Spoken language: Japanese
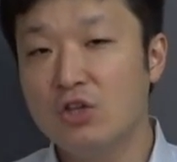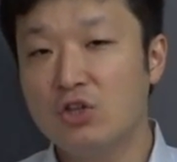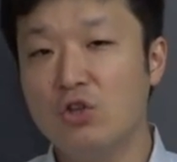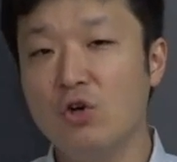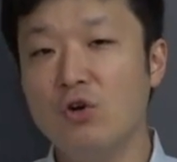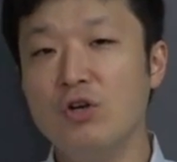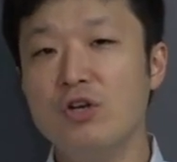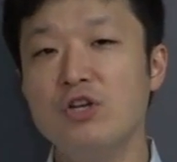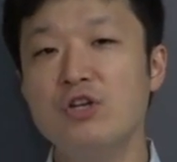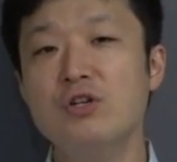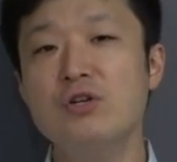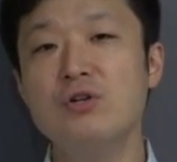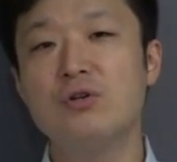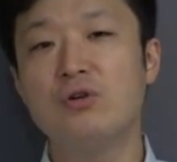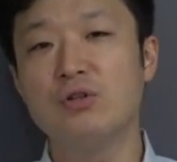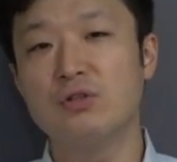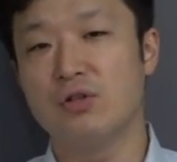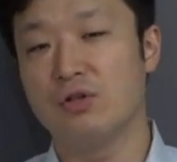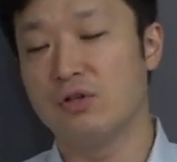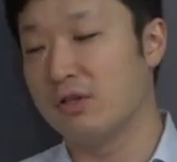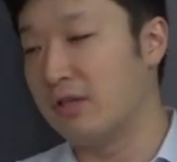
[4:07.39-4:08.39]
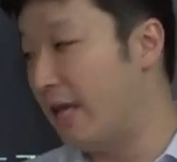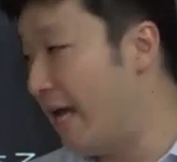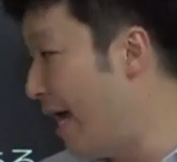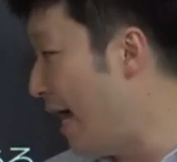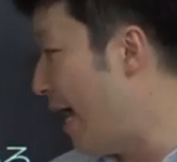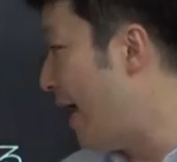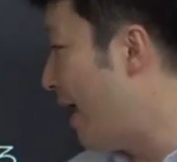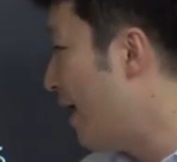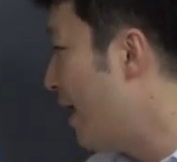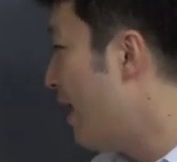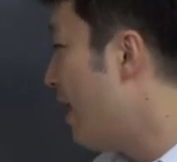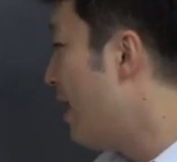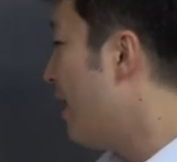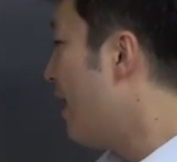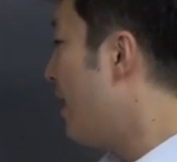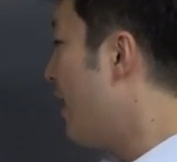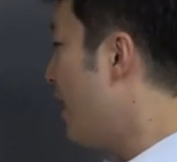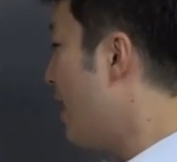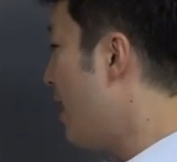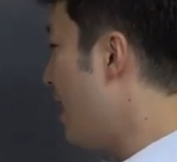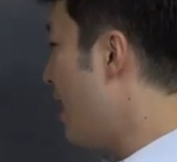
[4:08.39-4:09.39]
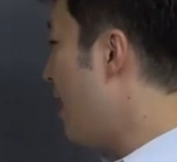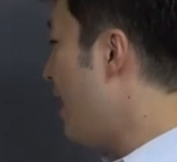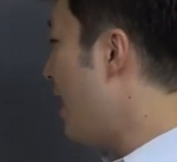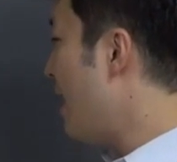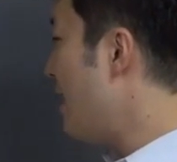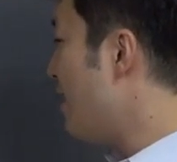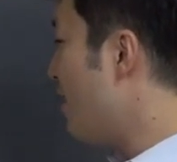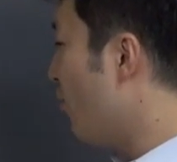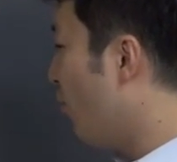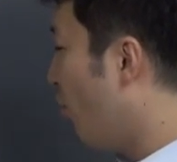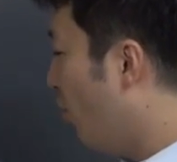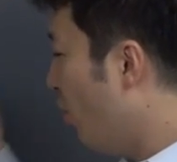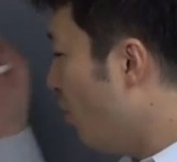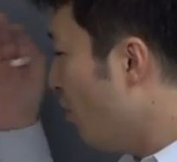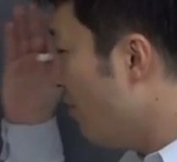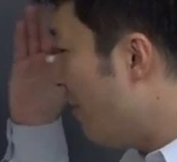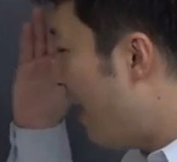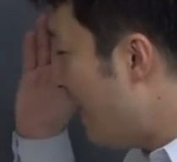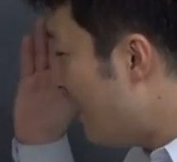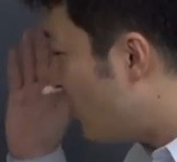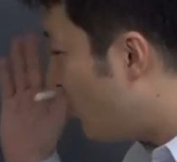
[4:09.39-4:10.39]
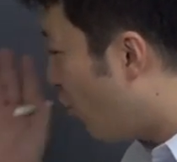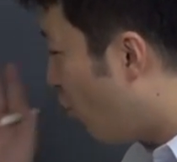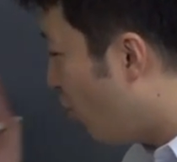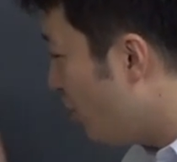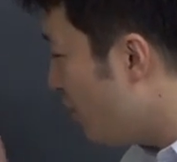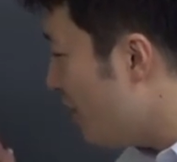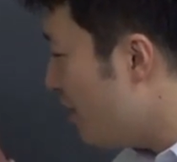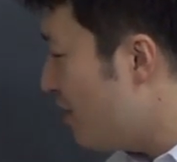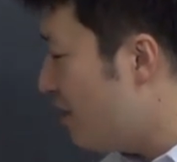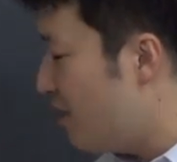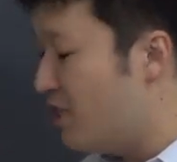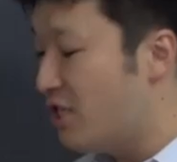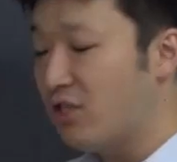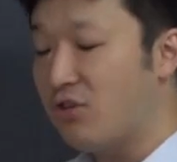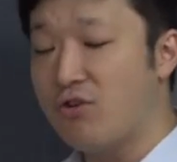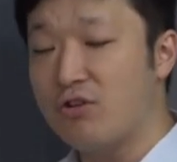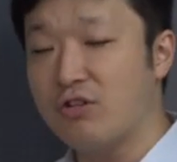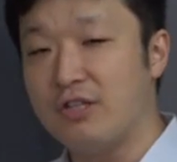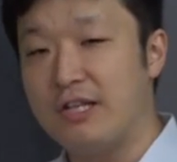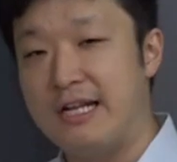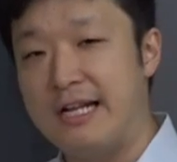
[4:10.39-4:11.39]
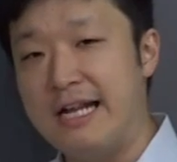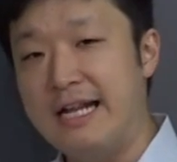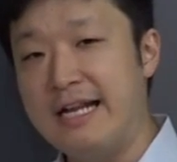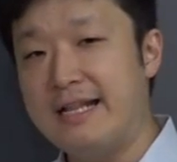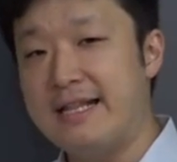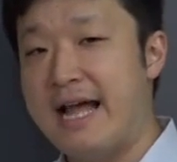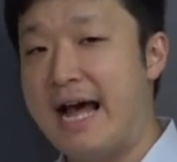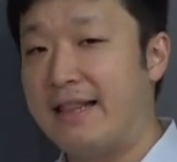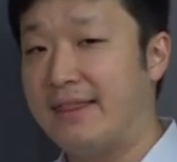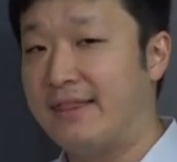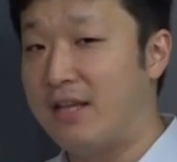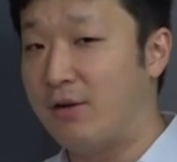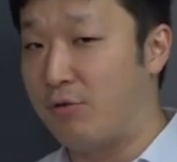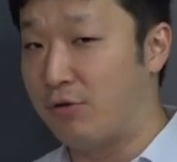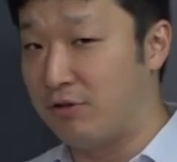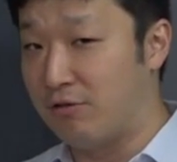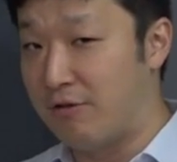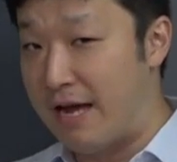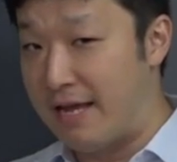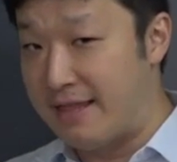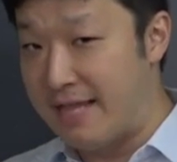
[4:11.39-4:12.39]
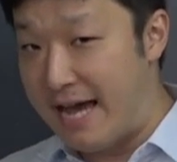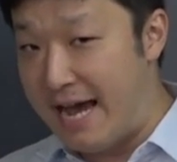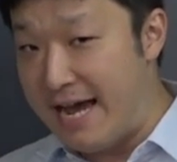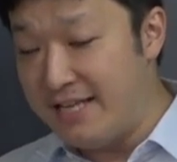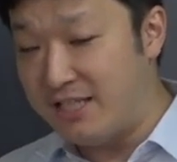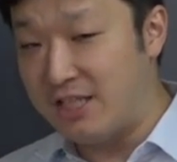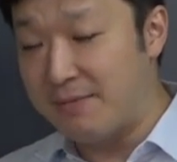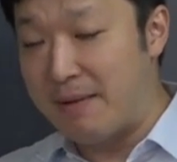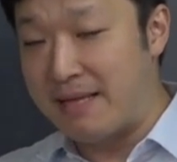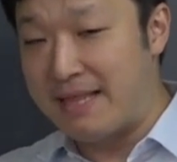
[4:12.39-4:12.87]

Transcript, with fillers: ということで、えー、日本は常任理事国になったことはないし、